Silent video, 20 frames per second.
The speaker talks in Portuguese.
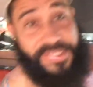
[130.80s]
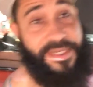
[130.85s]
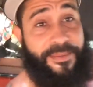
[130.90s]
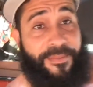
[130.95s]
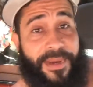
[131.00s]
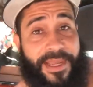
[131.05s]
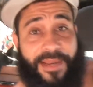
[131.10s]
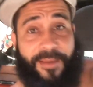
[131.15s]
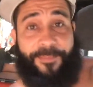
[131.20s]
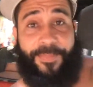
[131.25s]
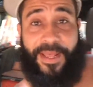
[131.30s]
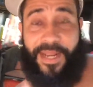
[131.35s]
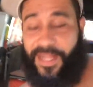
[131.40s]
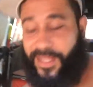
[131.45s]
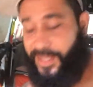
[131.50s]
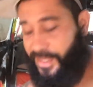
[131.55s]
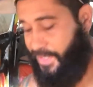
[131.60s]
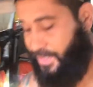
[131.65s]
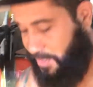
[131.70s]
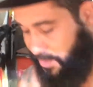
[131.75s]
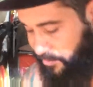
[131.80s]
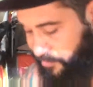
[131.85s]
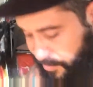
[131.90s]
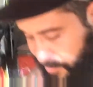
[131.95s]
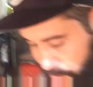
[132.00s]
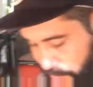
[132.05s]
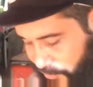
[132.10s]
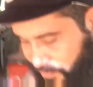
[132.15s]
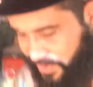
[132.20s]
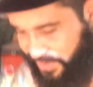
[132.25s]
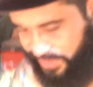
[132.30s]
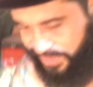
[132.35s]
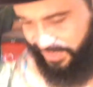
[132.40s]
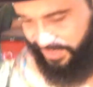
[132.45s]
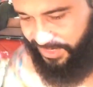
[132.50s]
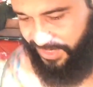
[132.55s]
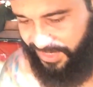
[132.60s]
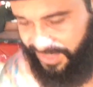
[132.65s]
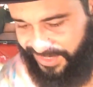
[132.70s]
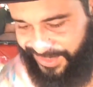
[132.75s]
semana parada aqui, vamos ver
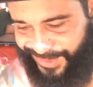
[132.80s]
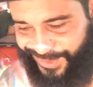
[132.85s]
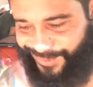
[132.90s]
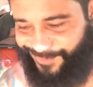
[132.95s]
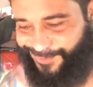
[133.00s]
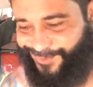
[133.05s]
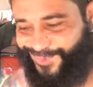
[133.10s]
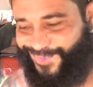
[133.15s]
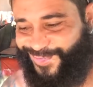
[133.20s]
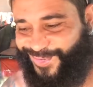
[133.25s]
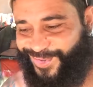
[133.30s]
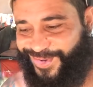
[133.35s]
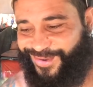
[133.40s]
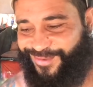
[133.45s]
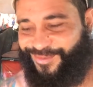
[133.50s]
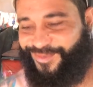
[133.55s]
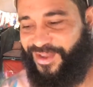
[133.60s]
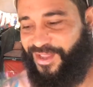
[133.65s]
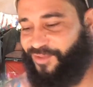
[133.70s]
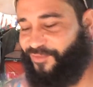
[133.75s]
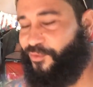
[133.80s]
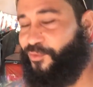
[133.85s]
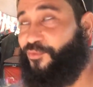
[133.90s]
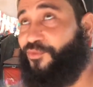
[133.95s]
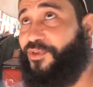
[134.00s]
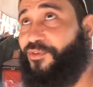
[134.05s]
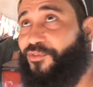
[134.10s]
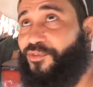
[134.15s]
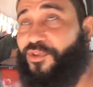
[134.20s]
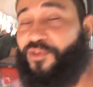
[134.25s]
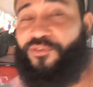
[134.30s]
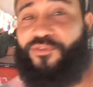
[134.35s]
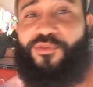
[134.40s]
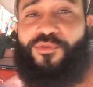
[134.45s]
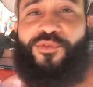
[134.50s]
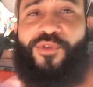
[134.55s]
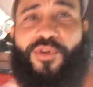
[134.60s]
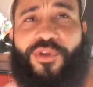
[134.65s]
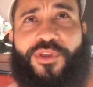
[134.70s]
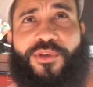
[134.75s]
se, se funciona fácil. Vamos ver, vou dar só um
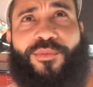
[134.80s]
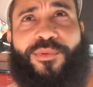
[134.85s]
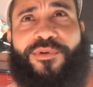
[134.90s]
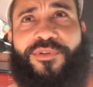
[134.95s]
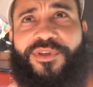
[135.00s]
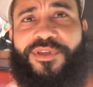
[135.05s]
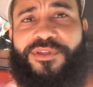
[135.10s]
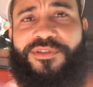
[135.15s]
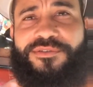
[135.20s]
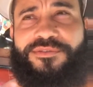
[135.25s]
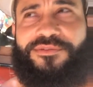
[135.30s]
toquinho pra ver.